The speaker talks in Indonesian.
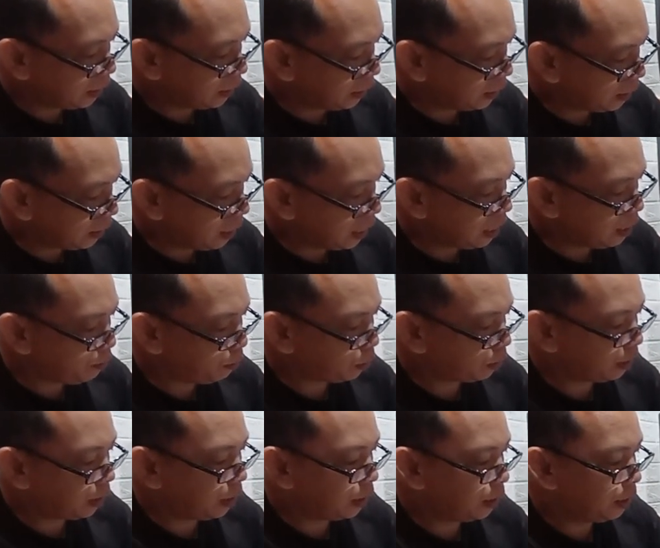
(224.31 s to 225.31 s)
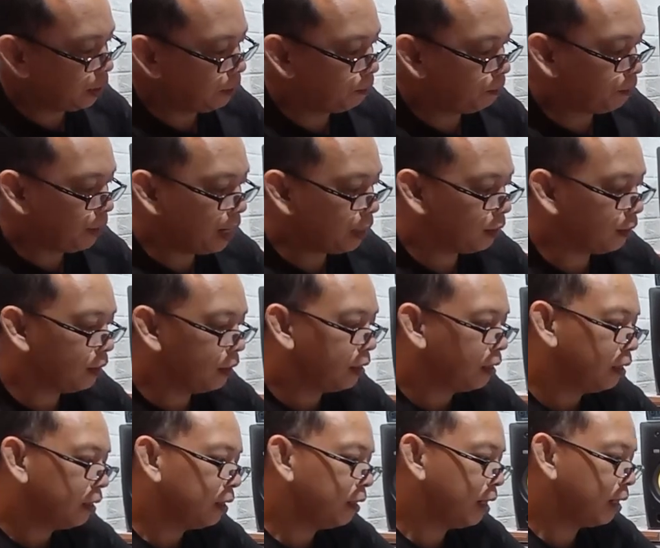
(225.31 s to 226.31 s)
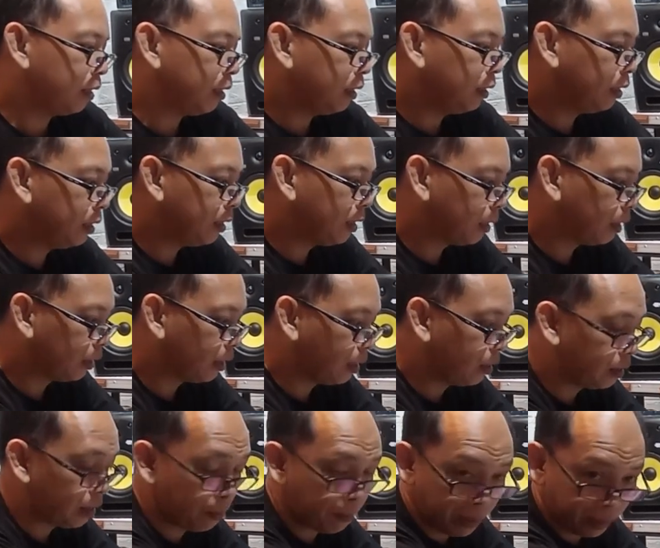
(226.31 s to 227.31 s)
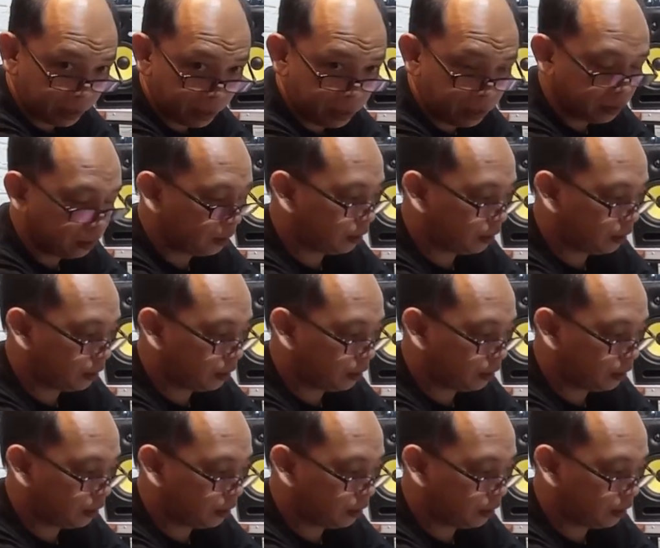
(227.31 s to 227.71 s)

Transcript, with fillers: di 3, input D di 4 dan ininya kita tidak pakai